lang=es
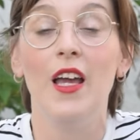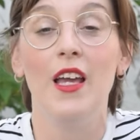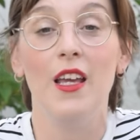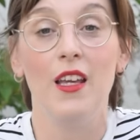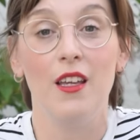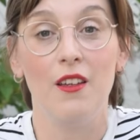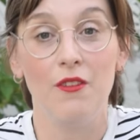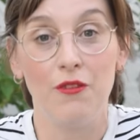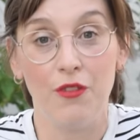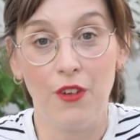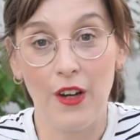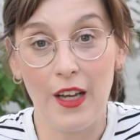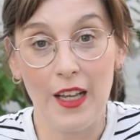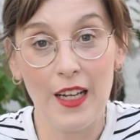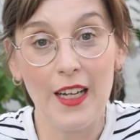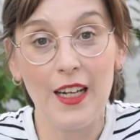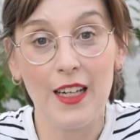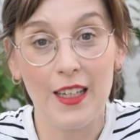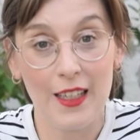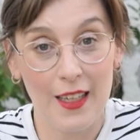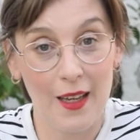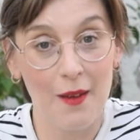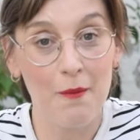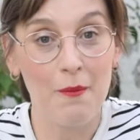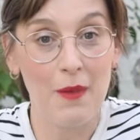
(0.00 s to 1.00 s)
Y fue el
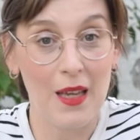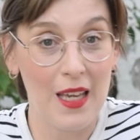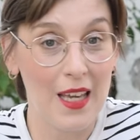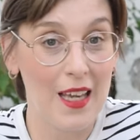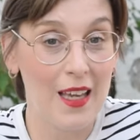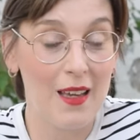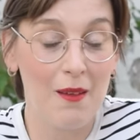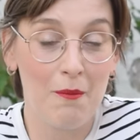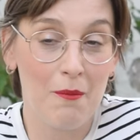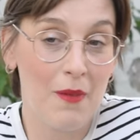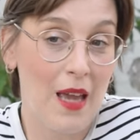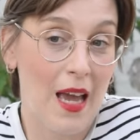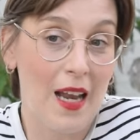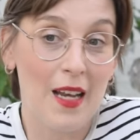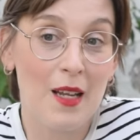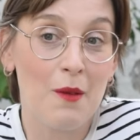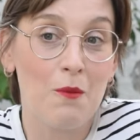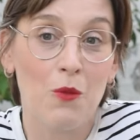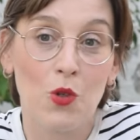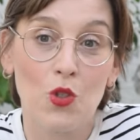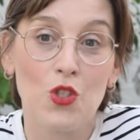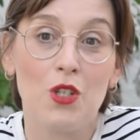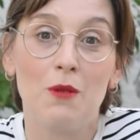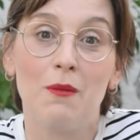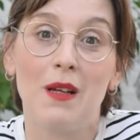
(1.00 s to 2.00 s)
que me, me,
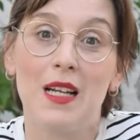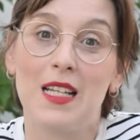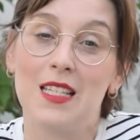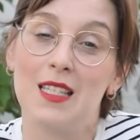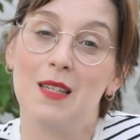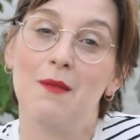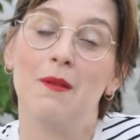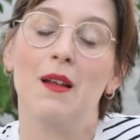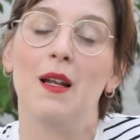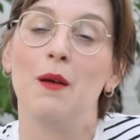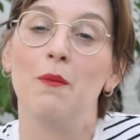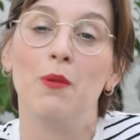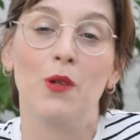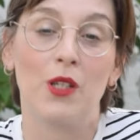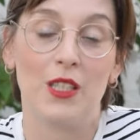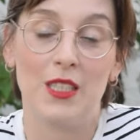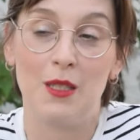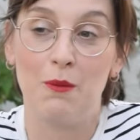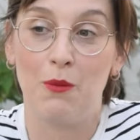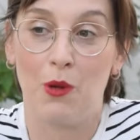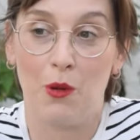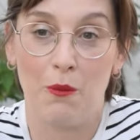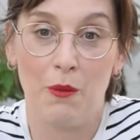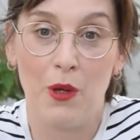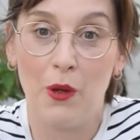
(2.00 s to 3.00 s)
animó semana a semana porque si
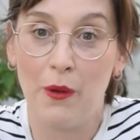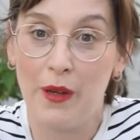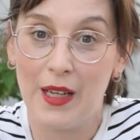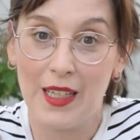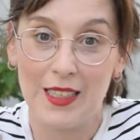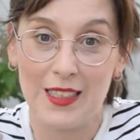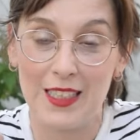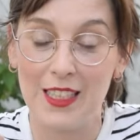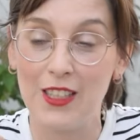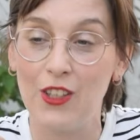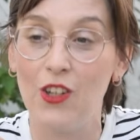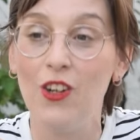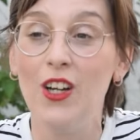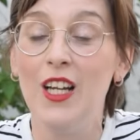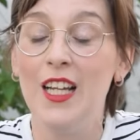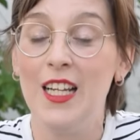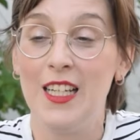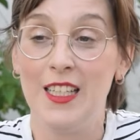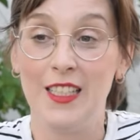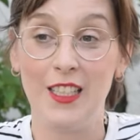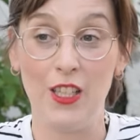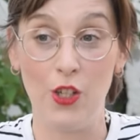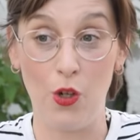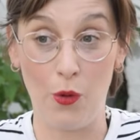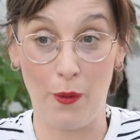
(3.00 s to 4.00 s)
por mí hubiera sido,
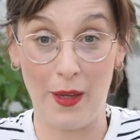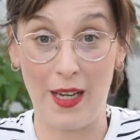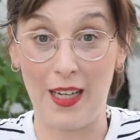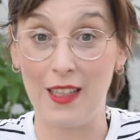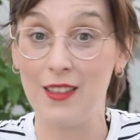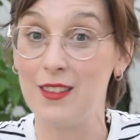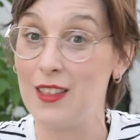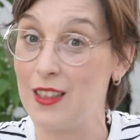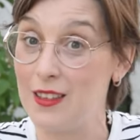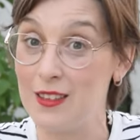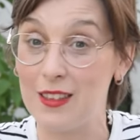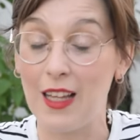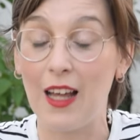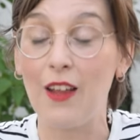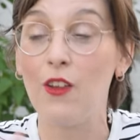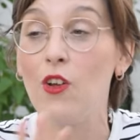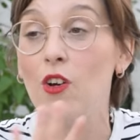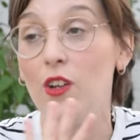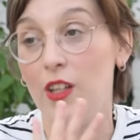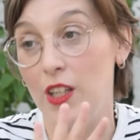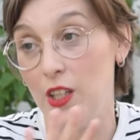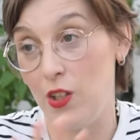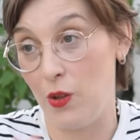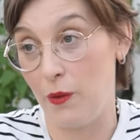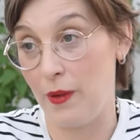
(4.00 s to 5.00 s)
ni lo hubiera intentado
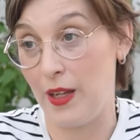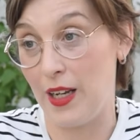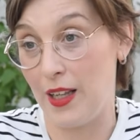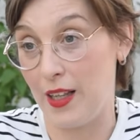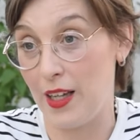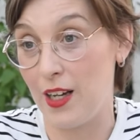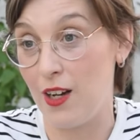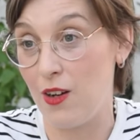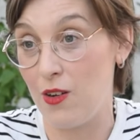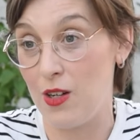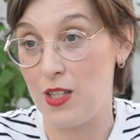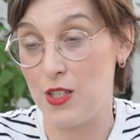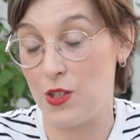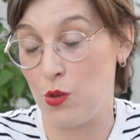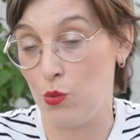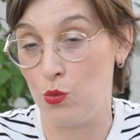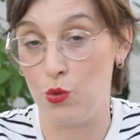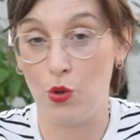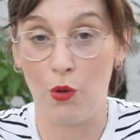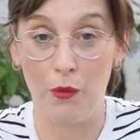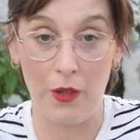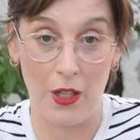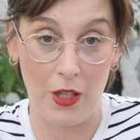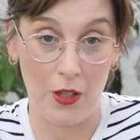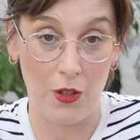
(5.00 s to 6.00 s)
y lo hubiera dejado al
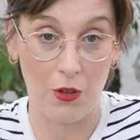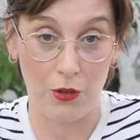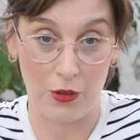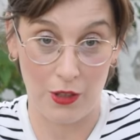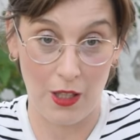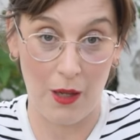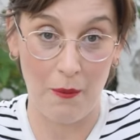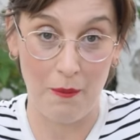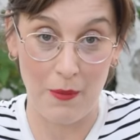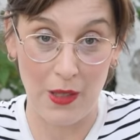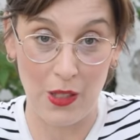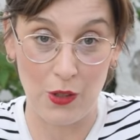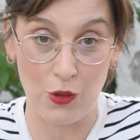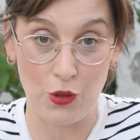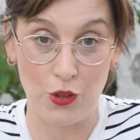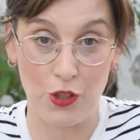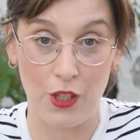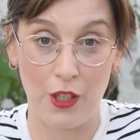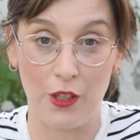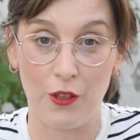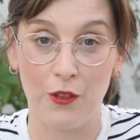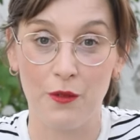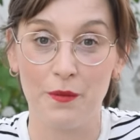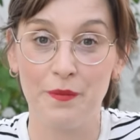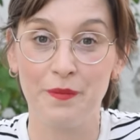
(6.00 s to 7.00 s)
segundo vídeo, también os
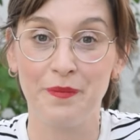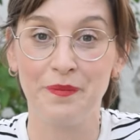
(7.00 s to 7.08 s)
digo.